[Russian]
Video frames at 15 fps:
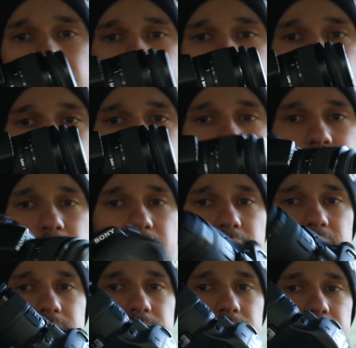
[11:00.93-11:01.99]
передо
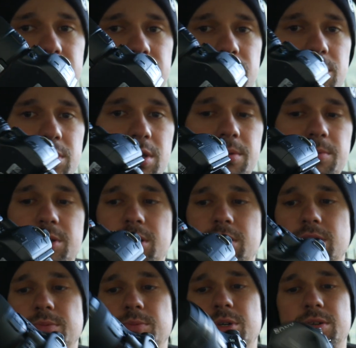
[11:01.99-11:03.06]
мной. Вот таким она
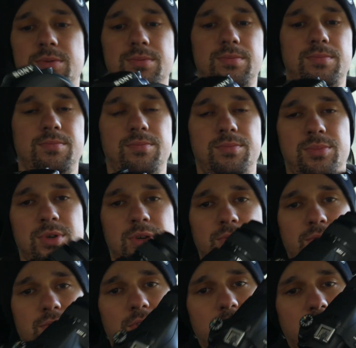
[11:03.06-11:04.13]
размером. И
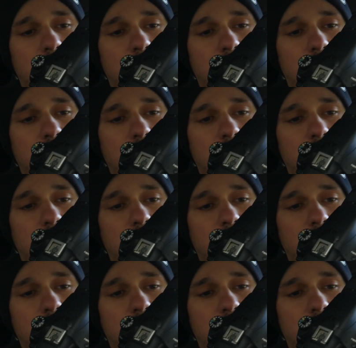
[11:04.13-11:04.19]
вот она